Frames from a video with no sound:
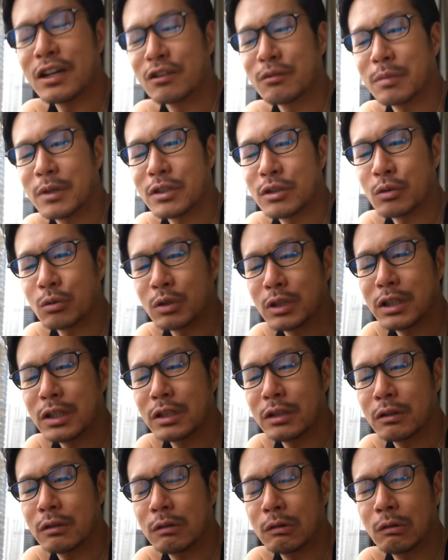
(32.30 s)
ある場所
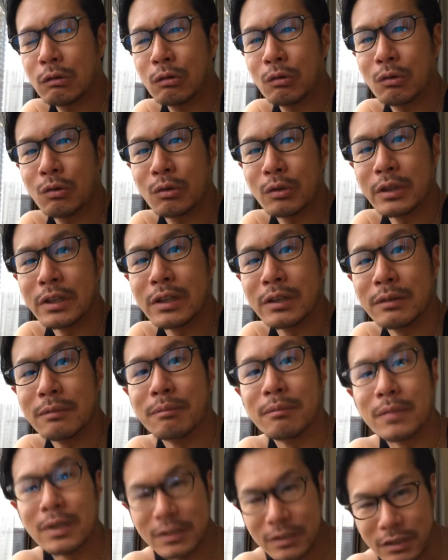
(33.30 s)
におり
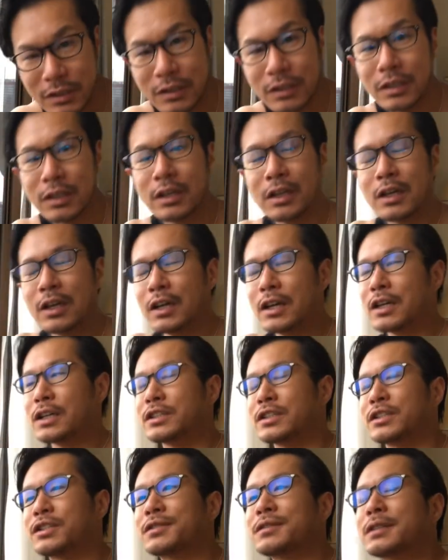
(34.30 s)
ます
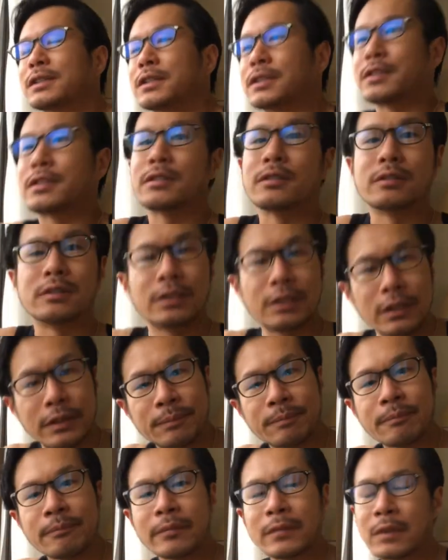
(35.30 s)
実はです
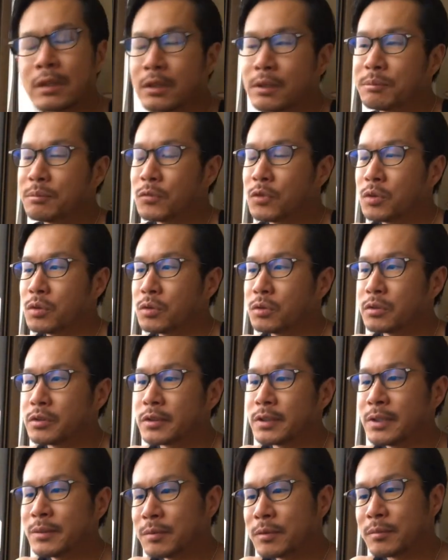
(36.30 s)
ねもう
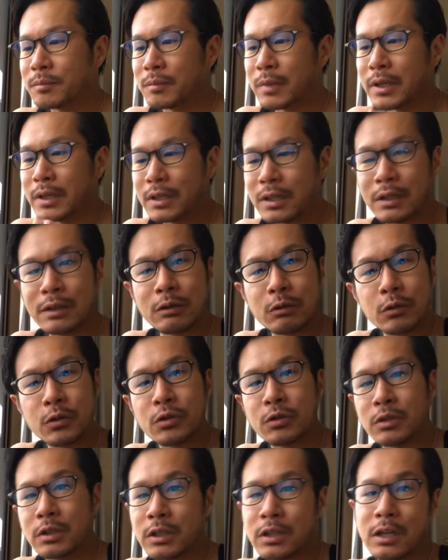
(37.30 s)
随分毎回高
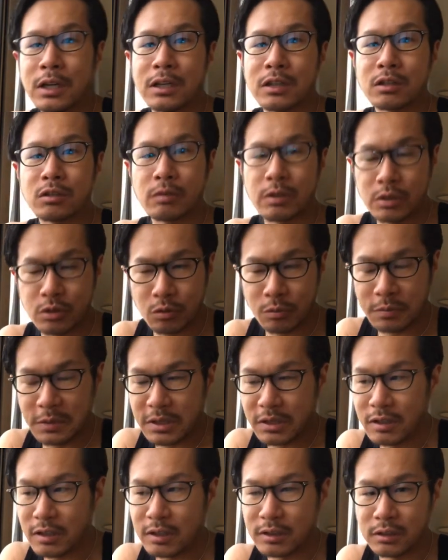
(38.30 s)
級品館
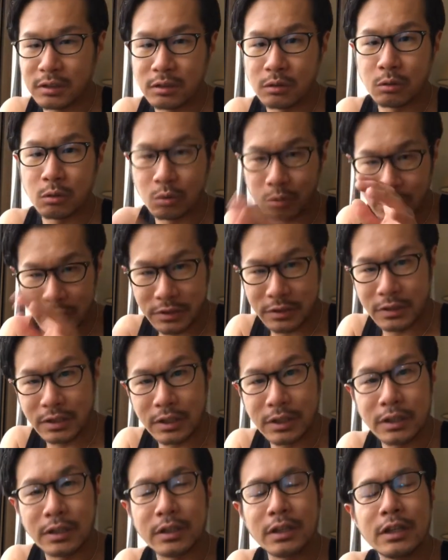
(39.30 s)
グワンジョーピンガンここです
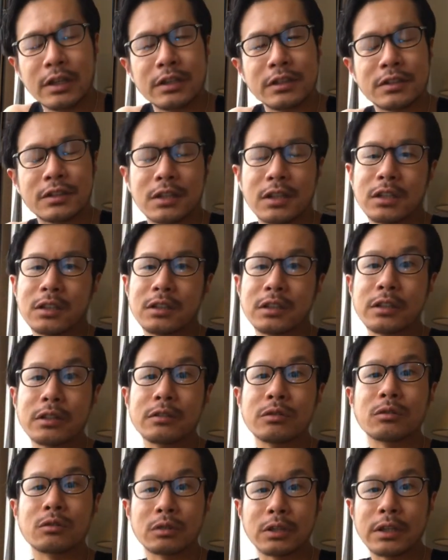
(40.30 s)
ね使って
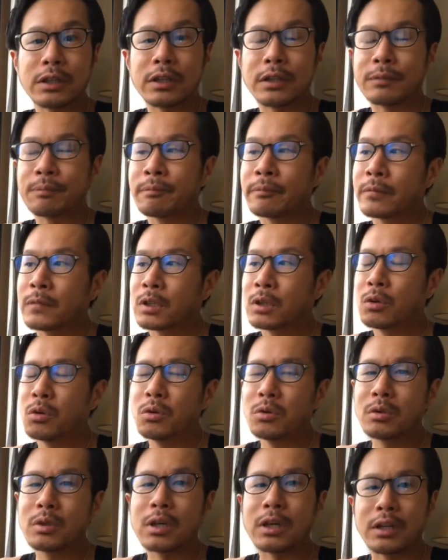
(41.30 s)
るので
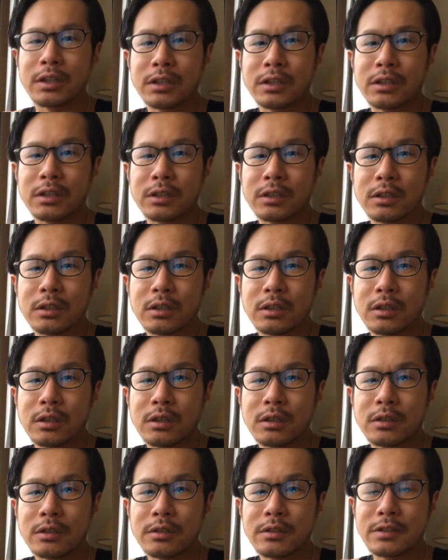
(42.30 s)
今回
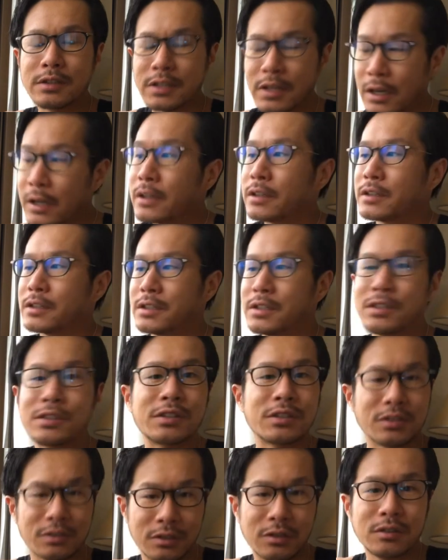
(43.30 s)
全
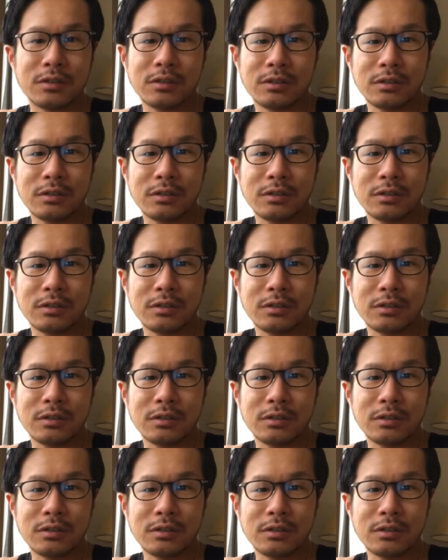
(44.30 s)
室